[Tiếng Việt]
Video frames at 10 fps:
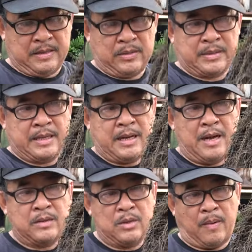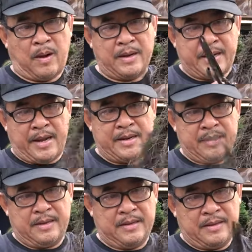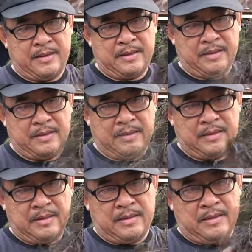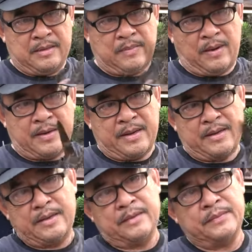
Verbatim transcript: tôi sẽ hớt tôi bỏ cái rễ đi bỏ rễ đi